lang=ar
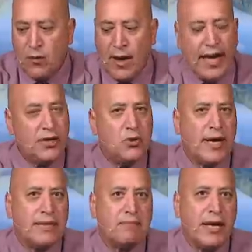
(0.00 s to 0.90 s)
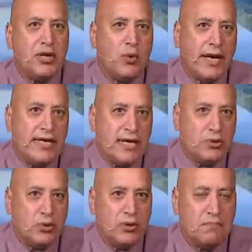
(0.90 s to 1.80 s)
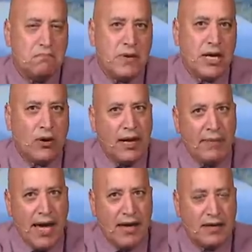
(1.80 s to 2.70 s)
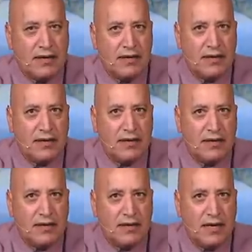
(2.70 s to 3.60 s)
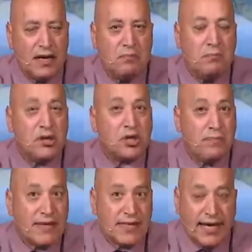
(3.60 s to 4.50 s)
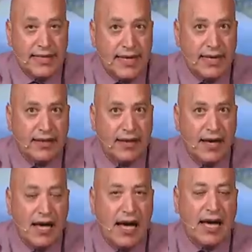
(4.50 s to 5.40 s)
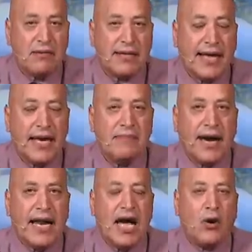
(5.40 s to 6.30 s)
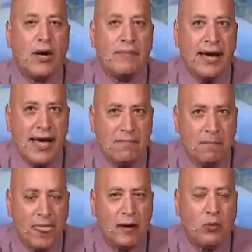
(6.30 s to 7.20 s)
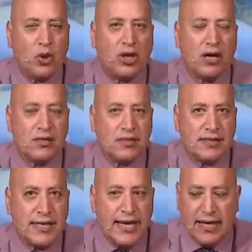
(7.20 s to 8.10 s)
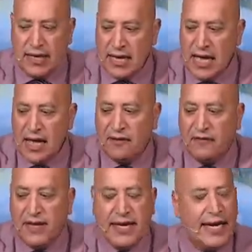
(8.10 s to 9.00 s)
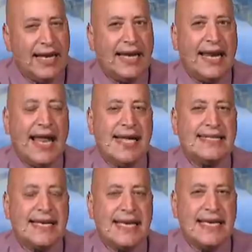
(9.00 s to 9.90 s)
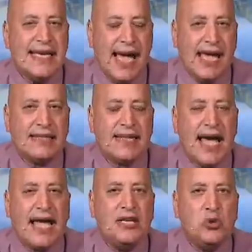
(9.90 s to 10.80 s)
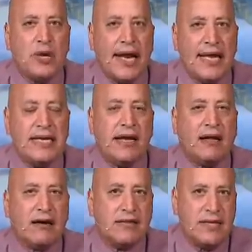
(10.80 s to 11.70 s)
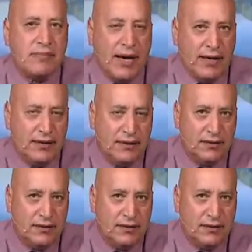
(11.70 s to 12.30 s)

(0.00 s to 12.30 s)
وهل يوجد من يؤيده من علماء مش مسيحيين انا بتكلم على علماء متخصصين في الكلاسيكيات اليونانية القديمة